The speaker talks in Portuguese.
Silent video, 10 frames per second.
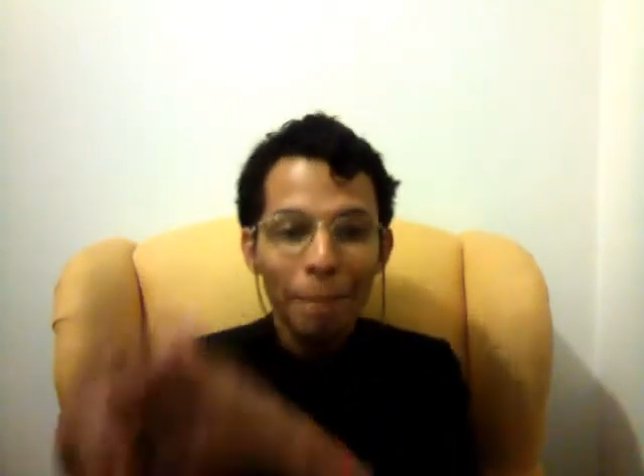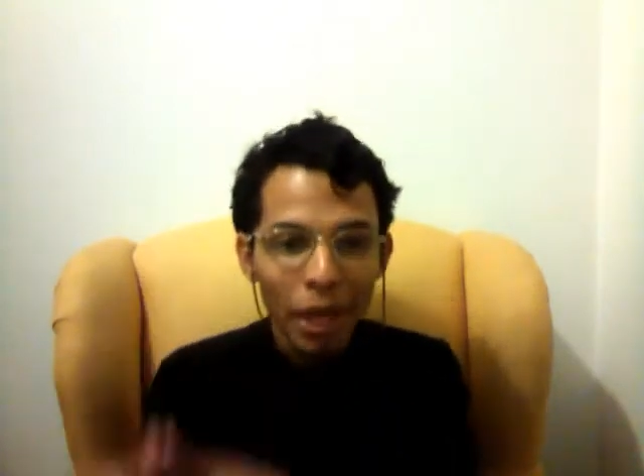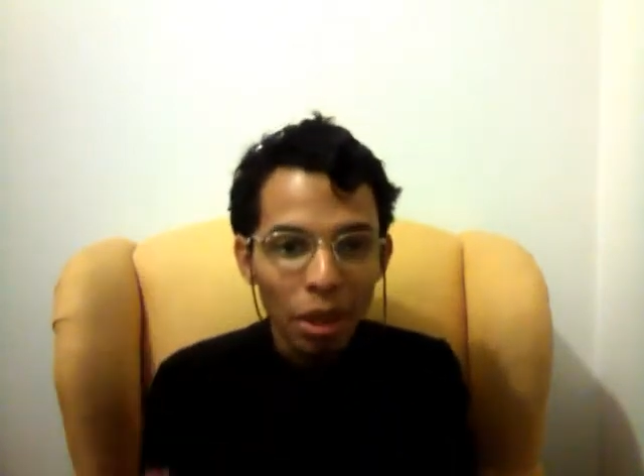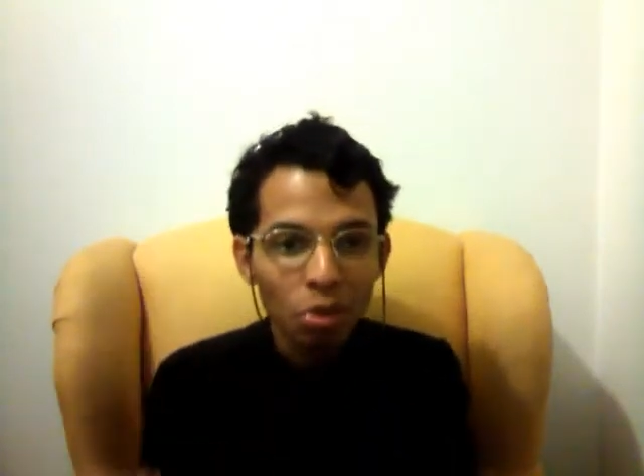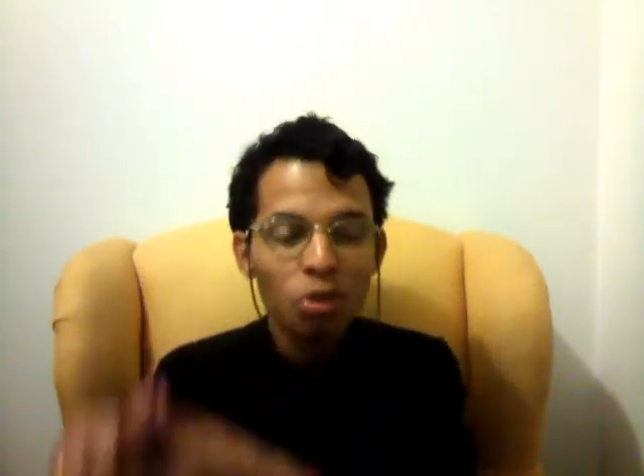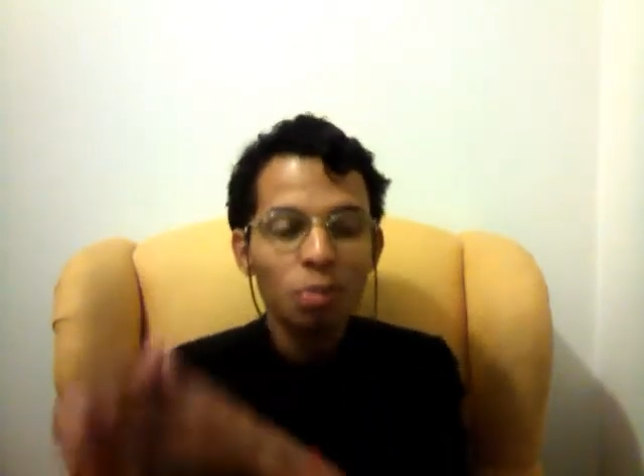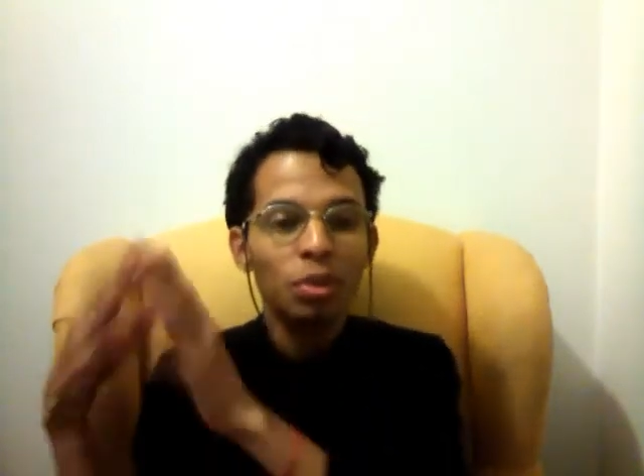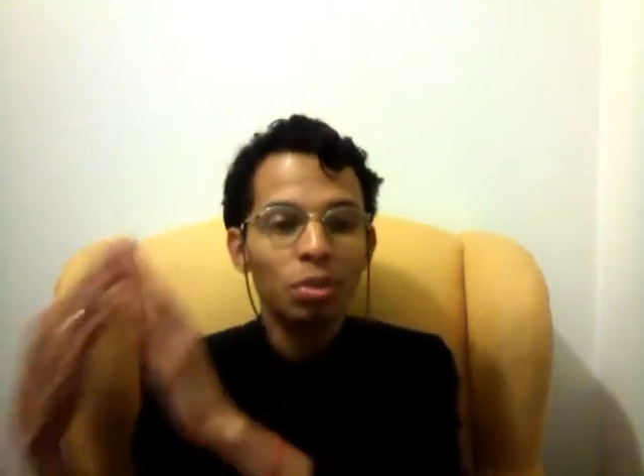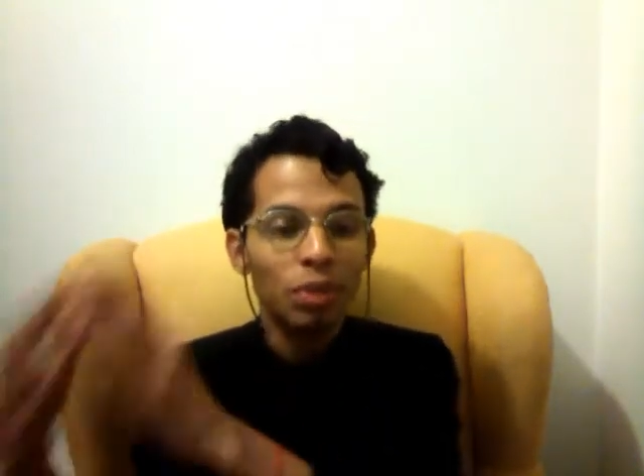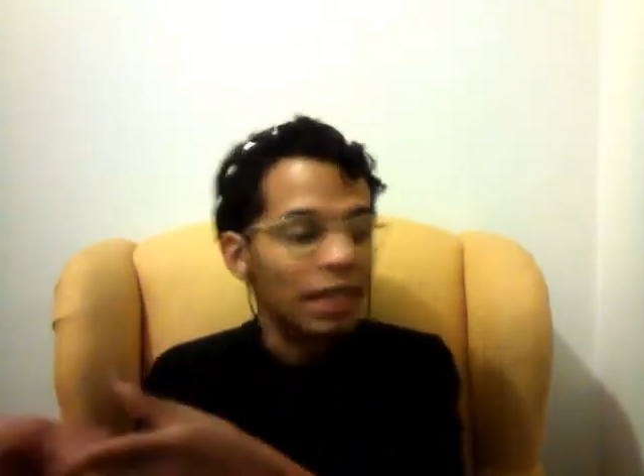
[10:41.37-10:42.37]
pelos
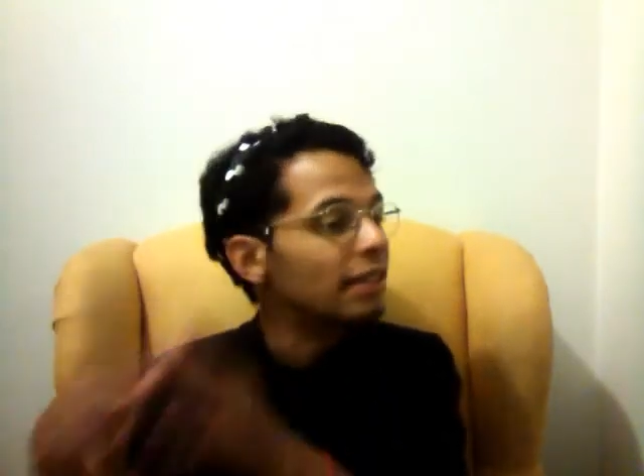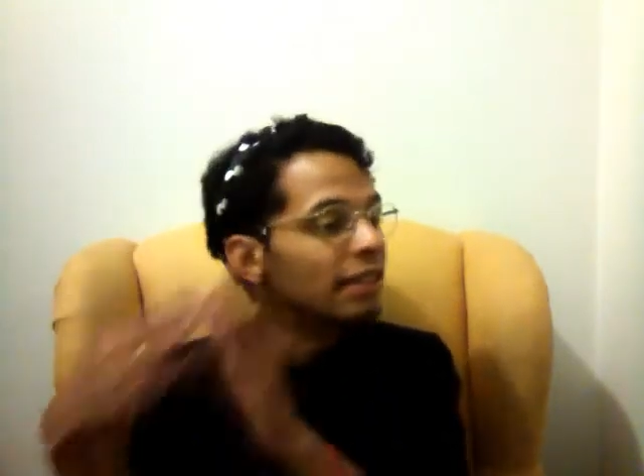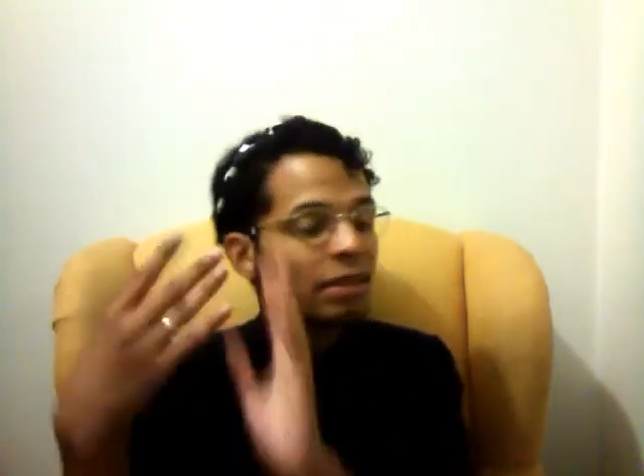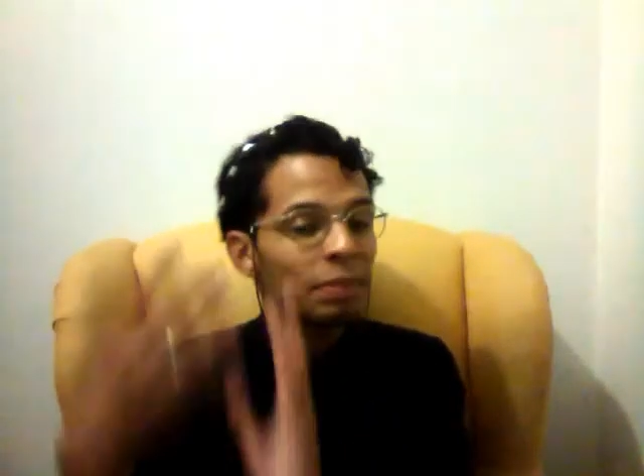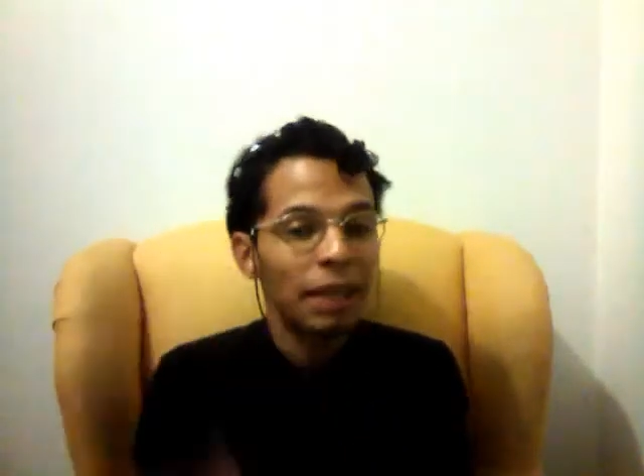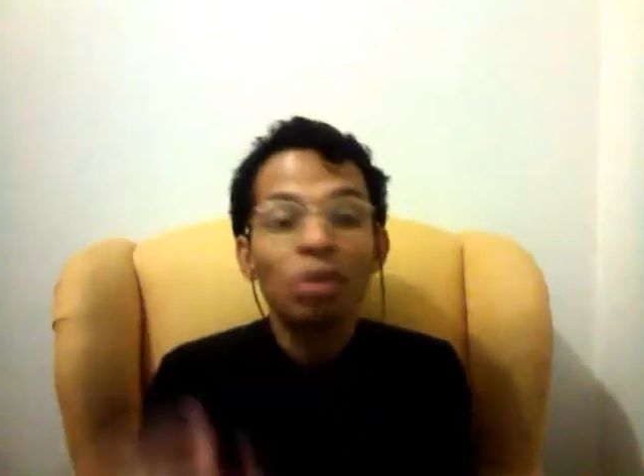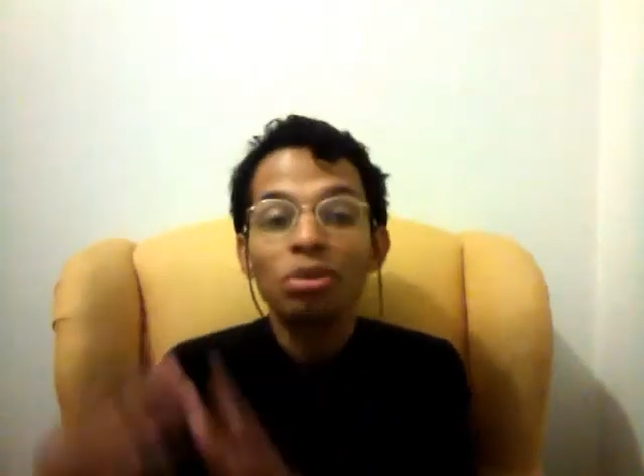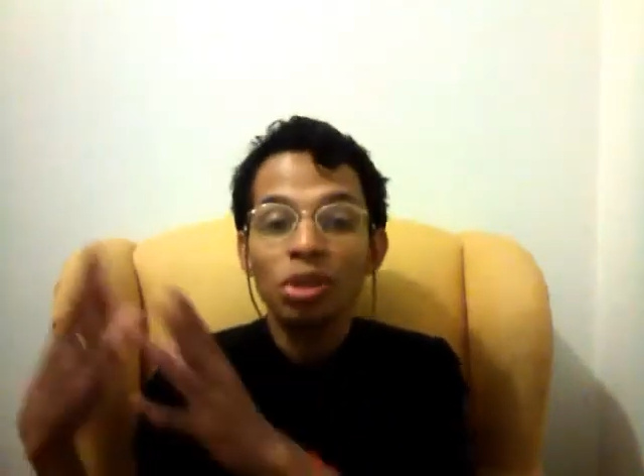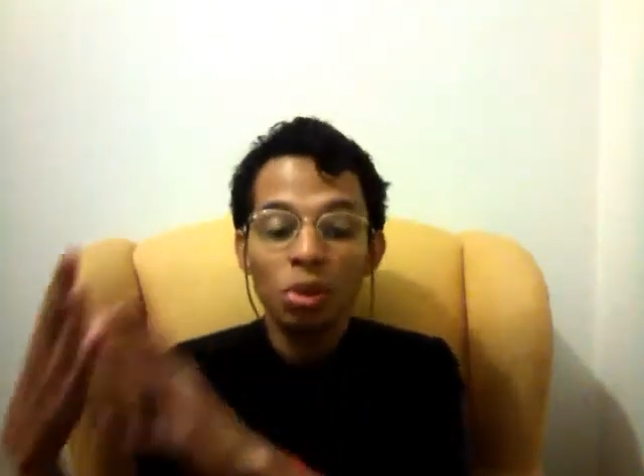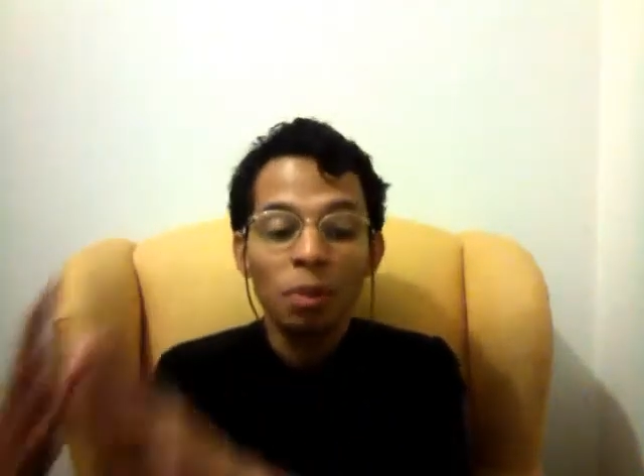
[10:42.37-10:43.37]
portugueses,
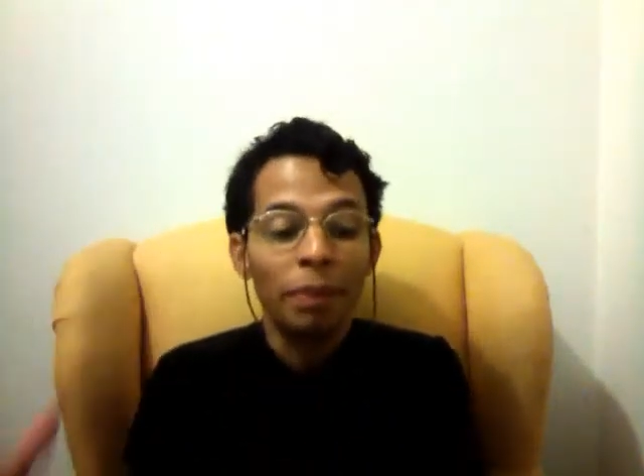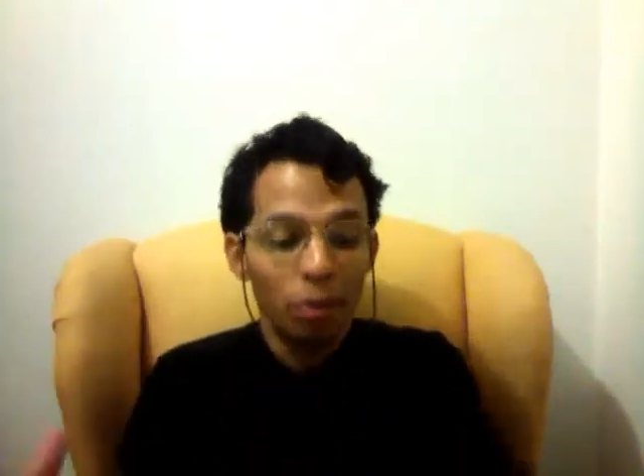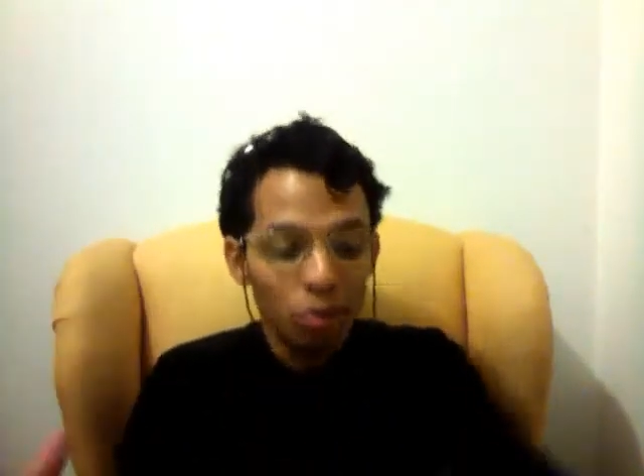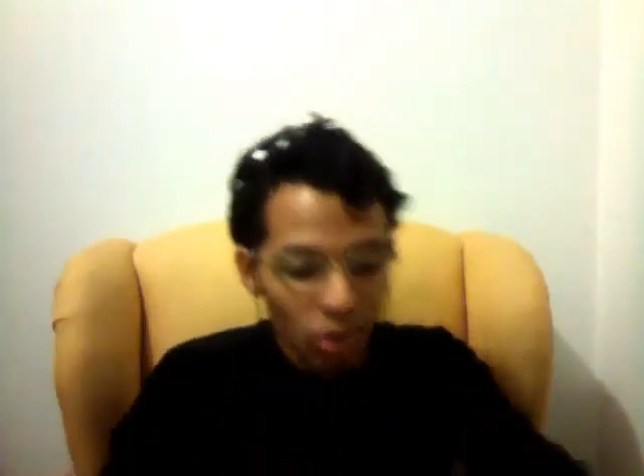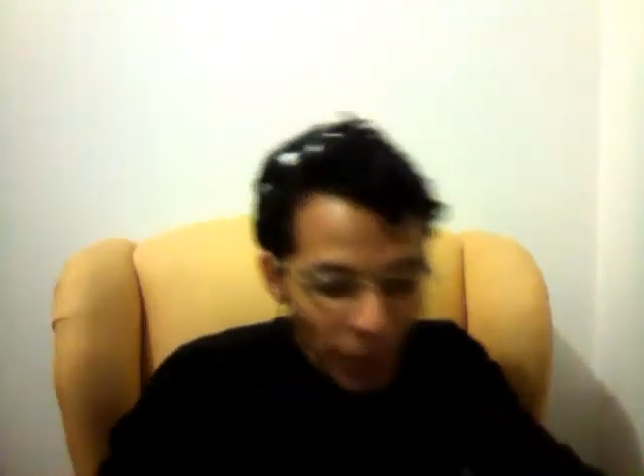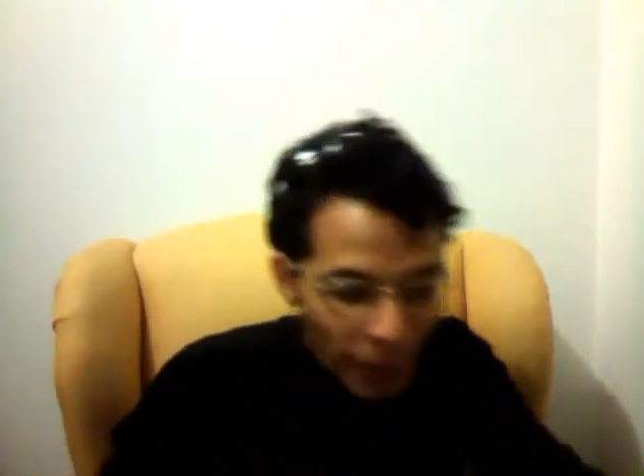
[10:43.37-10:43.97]
pelos europeus.